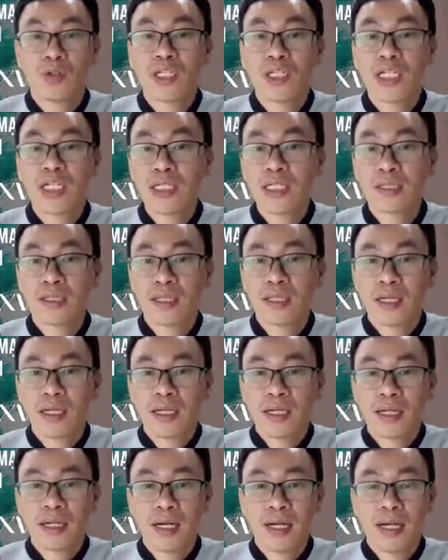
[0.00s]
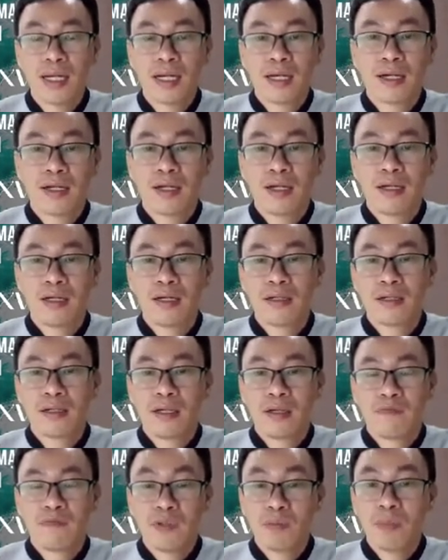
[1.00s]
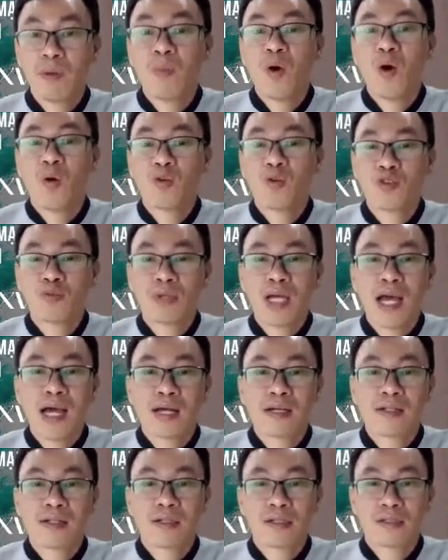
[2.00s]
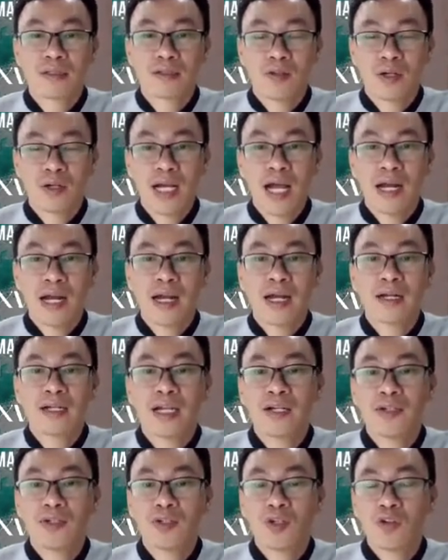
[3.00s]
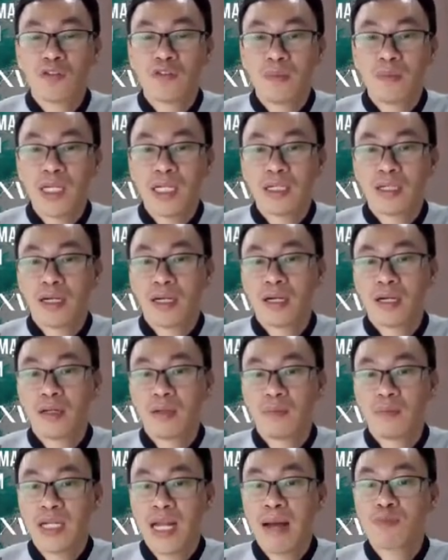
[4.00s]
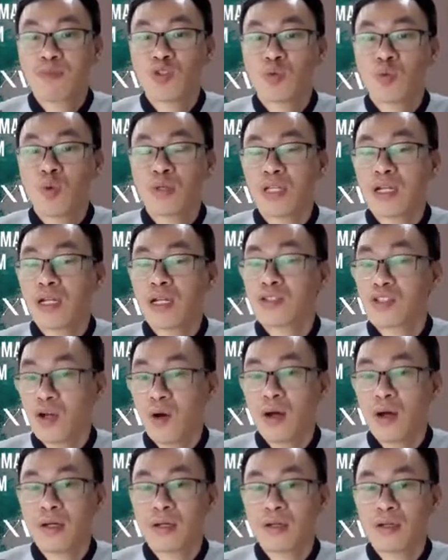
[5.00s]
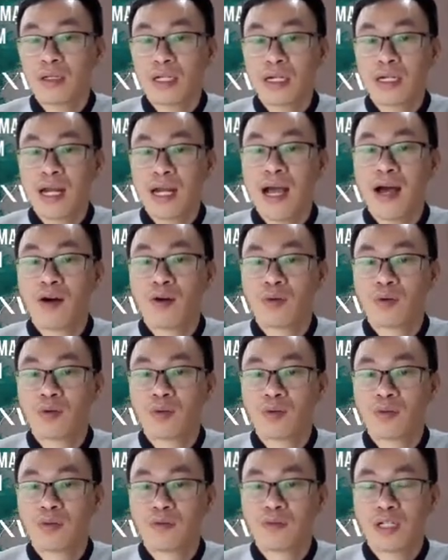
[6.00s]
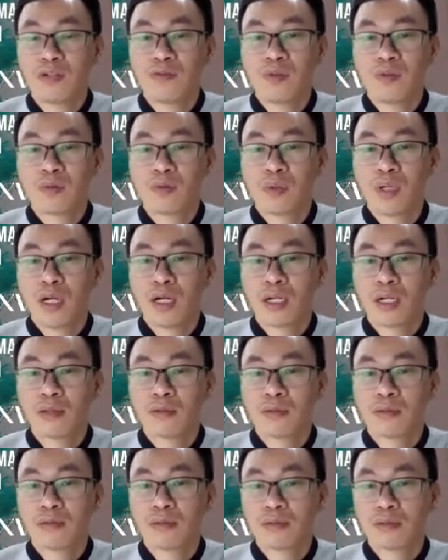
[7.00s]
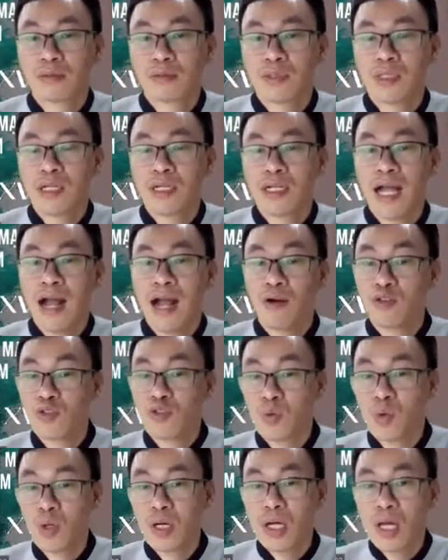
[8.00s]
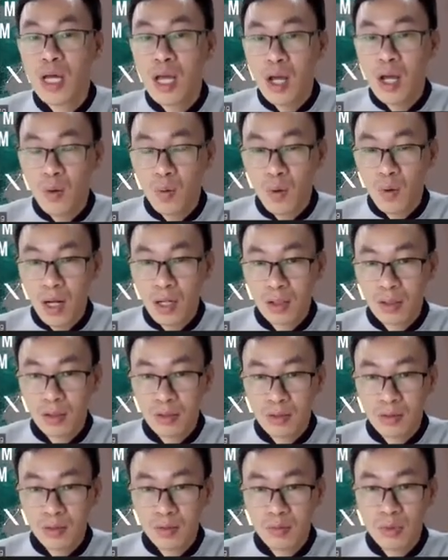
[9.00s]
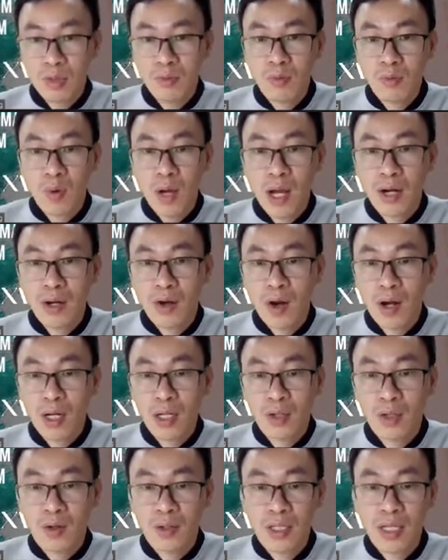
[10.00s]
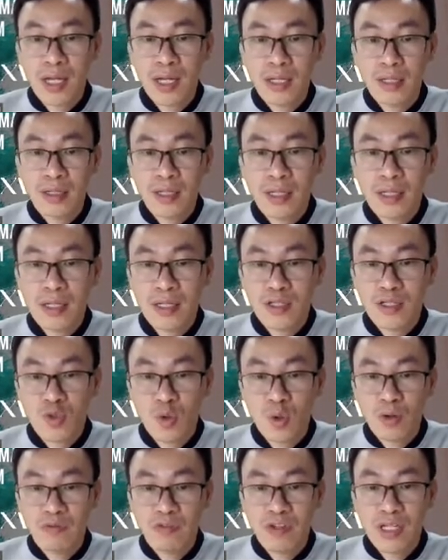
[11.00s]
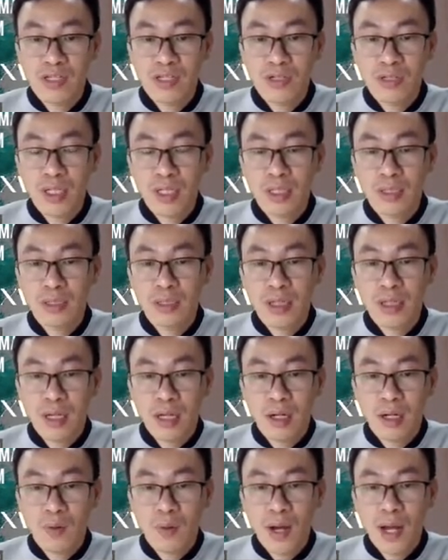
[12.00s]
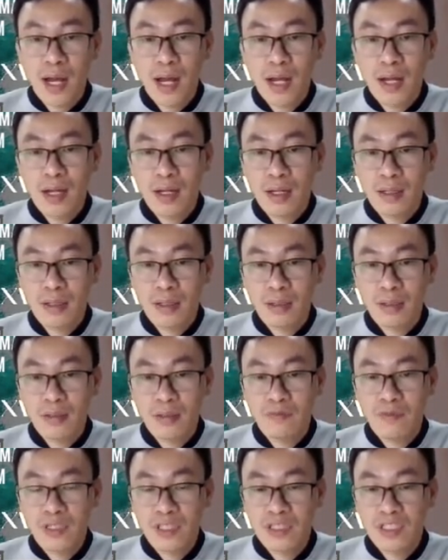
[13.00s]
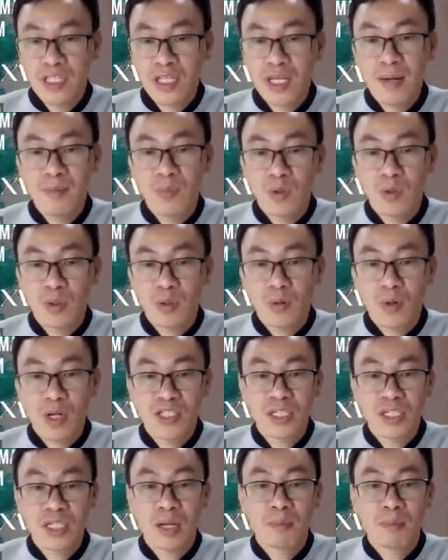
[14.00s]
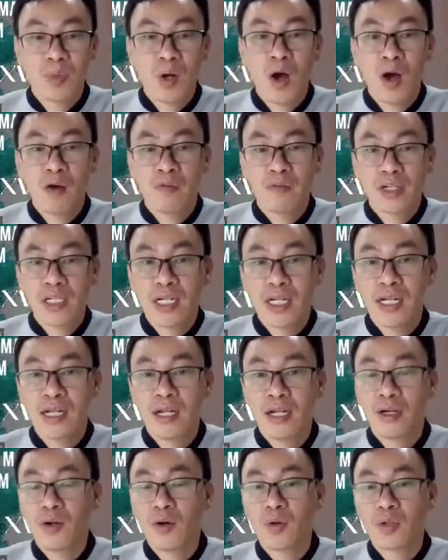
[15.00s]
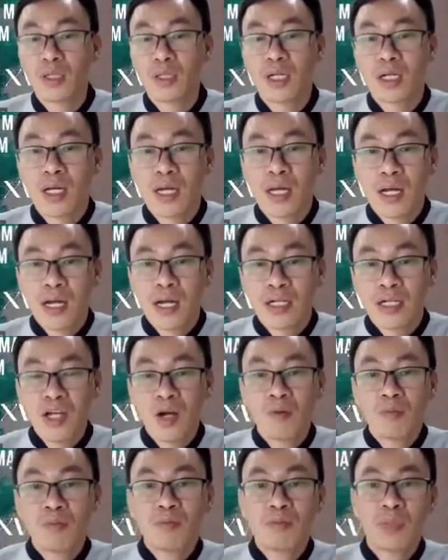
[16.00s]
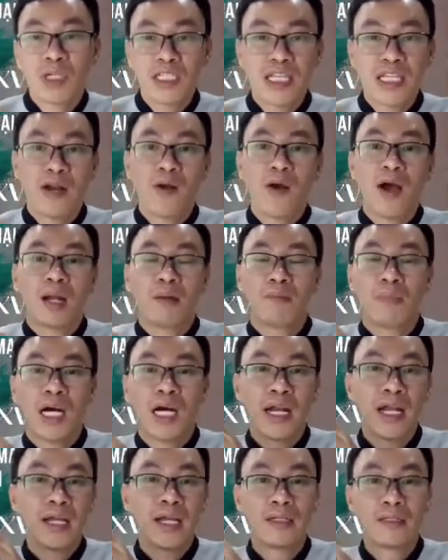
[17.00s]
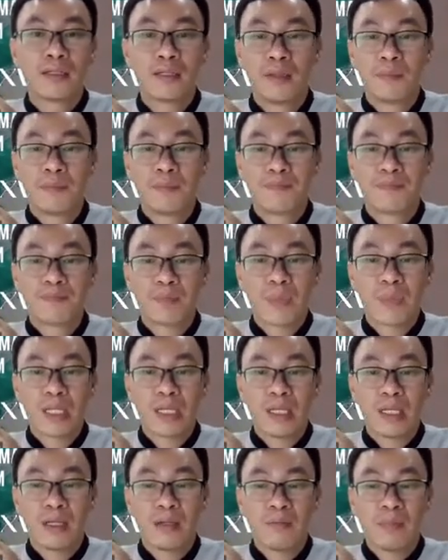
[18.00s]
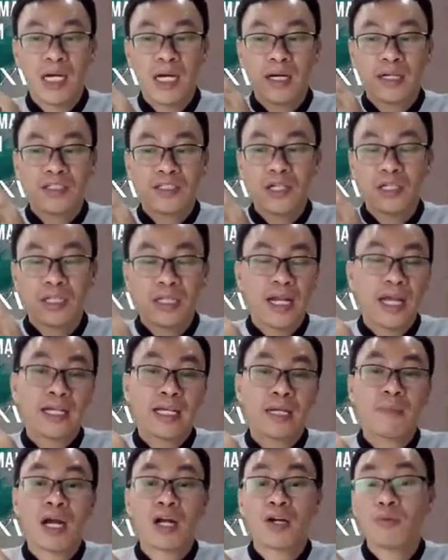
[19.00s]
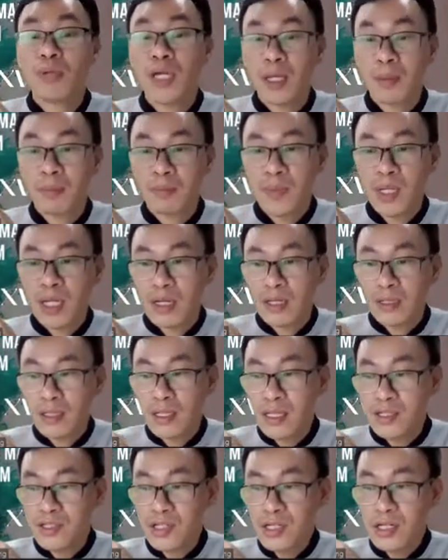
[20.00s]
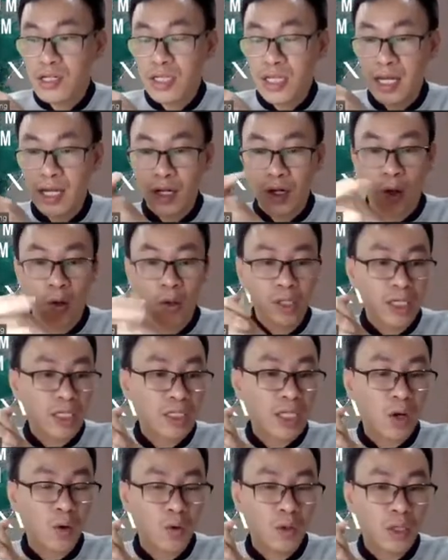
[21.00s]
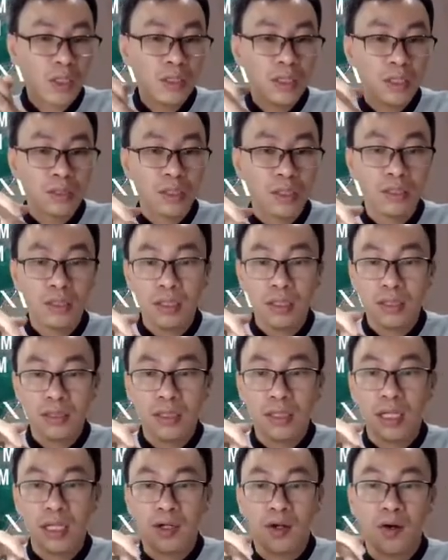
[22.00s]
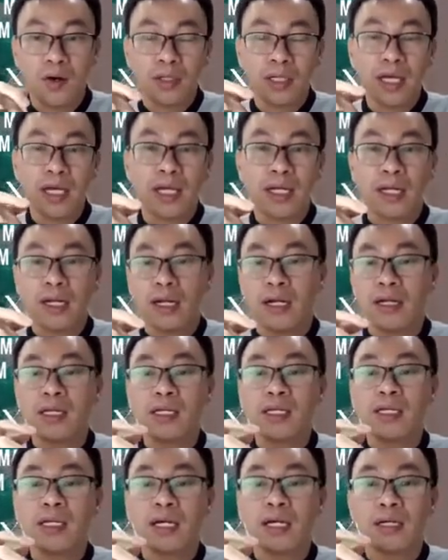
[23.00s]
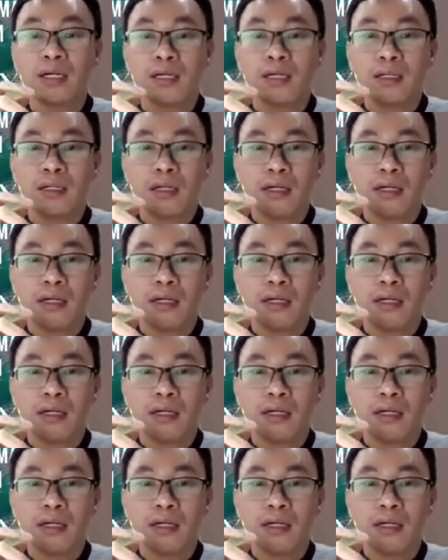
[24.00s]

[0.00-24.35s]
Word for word: Tôn Kinh hay là là vịnh Bắc Bộ của chúng ta có khả năng kết nối với miền uh, miền Nam Trung Quốc rất là rõ các đảo các vùng à, các thương cảng của Trung Quốc hoặc cũng thông qua đó là có thể đi xuống phía dưới qua Vịnh Xiêm qua Singapore và đi lên Ấn Độ thôi. Trong cái giai đoạn mà nền mà chưa tiến hành cách mạng công nghiệp thì chưa thể có những cái tàu hơi nước cỡ lớn để có thể là đi à,